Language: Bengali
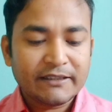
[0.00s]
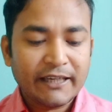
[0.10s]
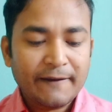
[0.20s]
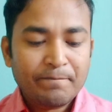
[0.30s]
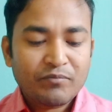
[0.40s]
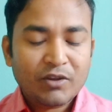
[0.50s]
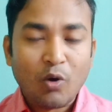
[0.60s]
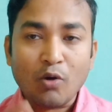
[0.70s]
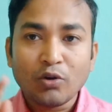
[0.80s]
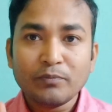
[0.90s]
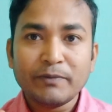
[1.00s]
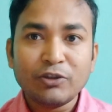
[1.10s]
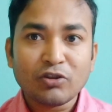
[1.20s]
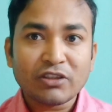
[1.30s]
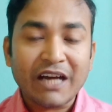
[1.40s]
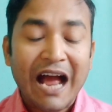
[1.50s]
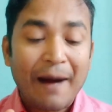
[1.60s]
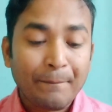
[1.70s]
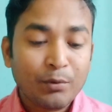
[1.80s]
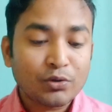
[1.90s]
যে কখন ভিডিওটা
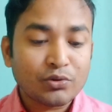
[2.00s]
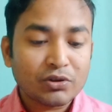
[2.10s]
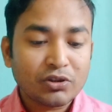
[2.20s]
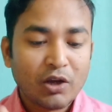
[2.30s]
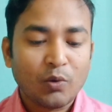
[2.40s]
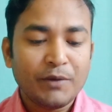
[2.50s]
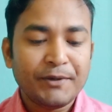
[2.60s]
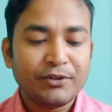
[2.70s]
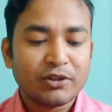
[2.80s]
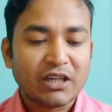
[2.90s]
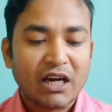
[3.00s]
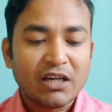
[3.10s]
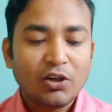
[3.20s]
আপলোড করতে হয় ওই ভিডিওটা